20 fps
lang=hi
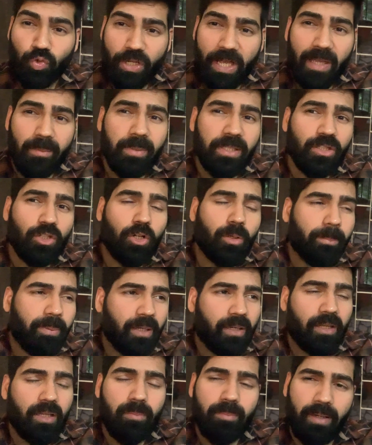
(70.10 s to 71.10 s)
चाय पीते हैं और
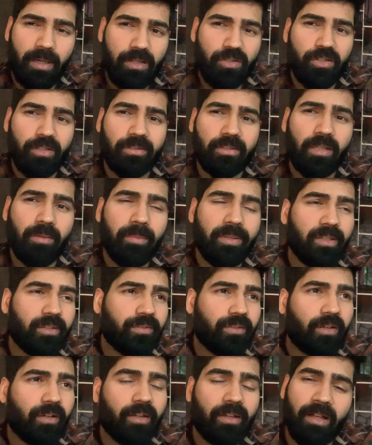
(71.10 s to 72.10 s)
फिर कहीं बाहर चलते हैं मेरे
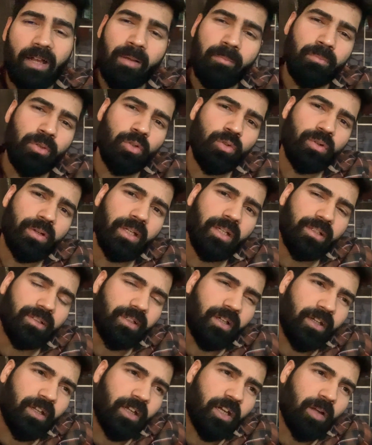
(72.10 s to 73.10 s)
सारे काम भी हो गए
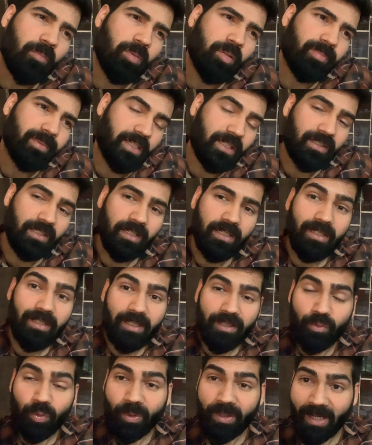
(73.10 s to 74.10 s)
सारे काम निपटा दिए
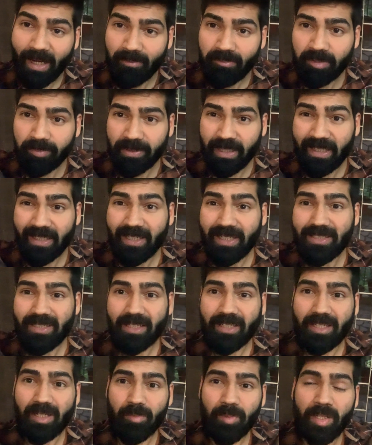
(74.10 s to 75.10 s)
लेकिन वो काम निपटाने के
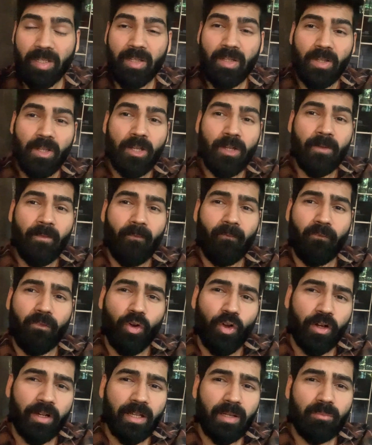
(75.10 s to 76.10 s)
चक्कर में
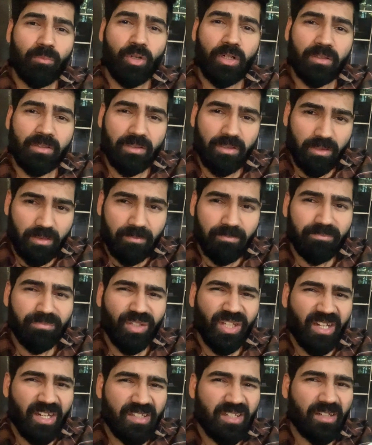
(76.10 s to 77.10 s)
व्लॉगिंग बहुत
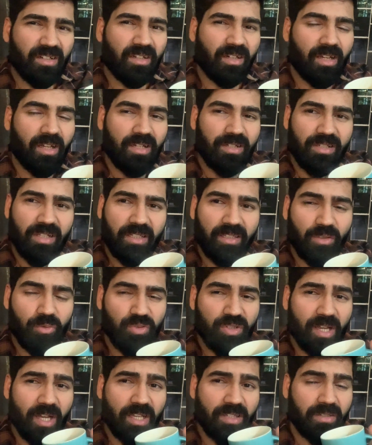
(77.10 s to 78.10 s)
धीरे चल रही है आज ज्यादा
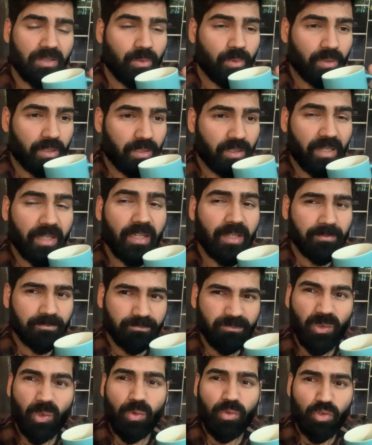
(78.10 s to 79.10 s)
कुछ खास नहीं हो रहा लेकिन
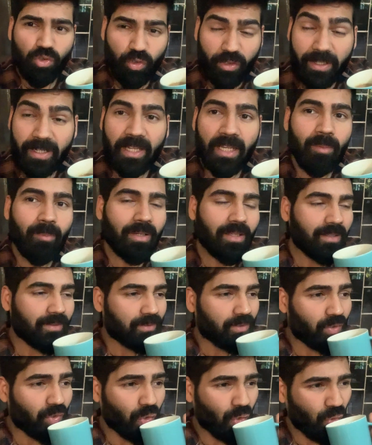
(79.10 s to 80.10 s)
कुछ तो करेंगे बढ़िया सा